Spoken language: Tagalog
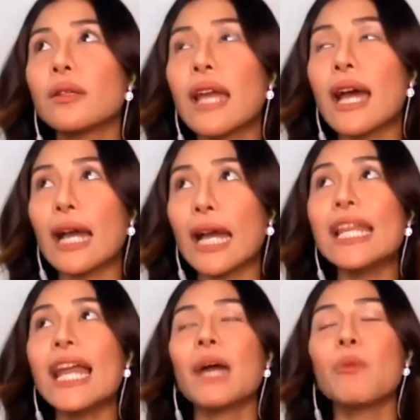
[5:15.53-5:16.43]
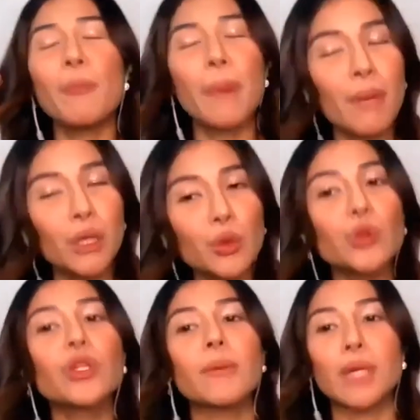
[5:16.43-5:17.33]
na kailangan mong pang
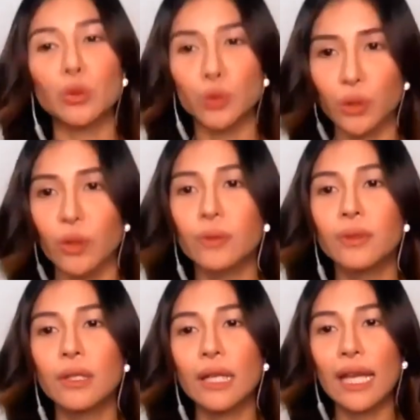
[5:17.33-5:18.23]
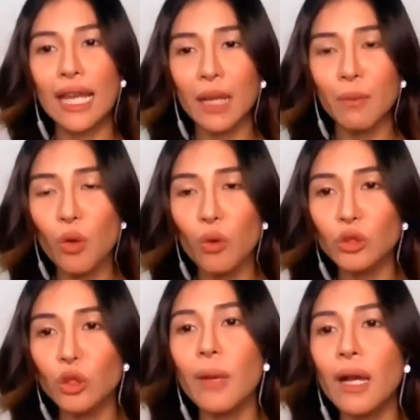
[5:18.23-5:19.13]
matuto ng matuto. Kailangan mong
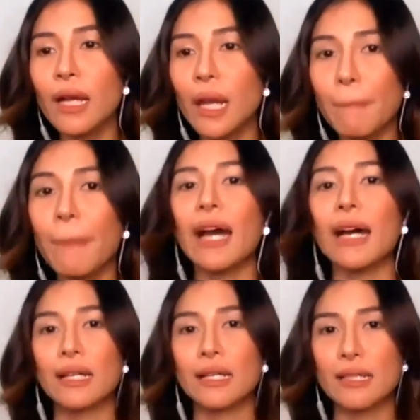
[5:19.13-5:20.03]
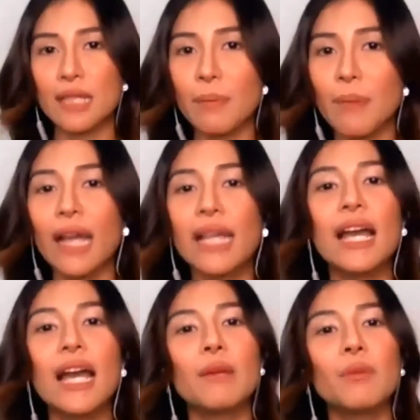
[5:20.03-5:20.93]
tumanggap pa sa iba.
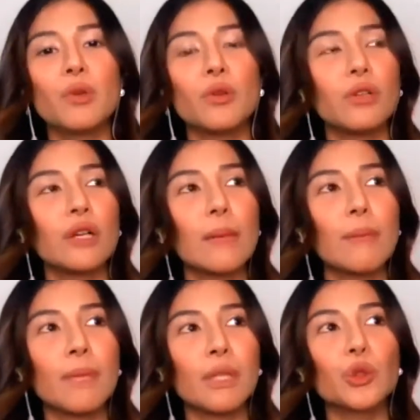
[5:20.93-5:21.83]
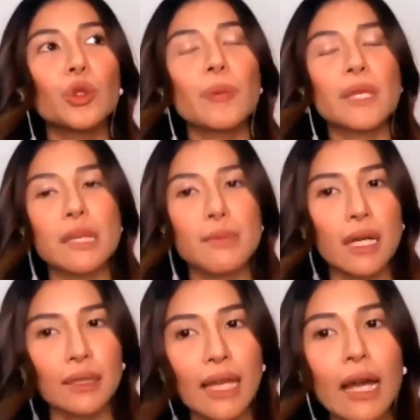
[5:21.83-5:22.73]
Kailangan mong matuto pa sa
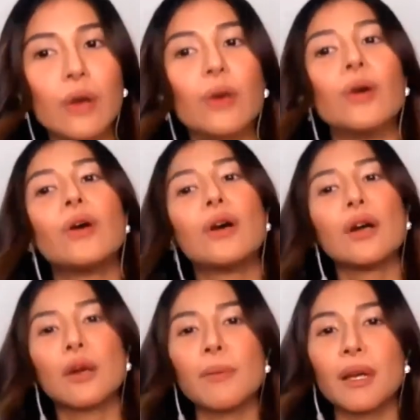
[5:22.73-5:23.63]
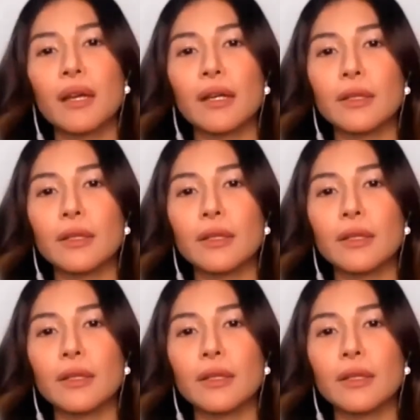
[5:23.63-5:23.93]
ibang tao. Kumbaga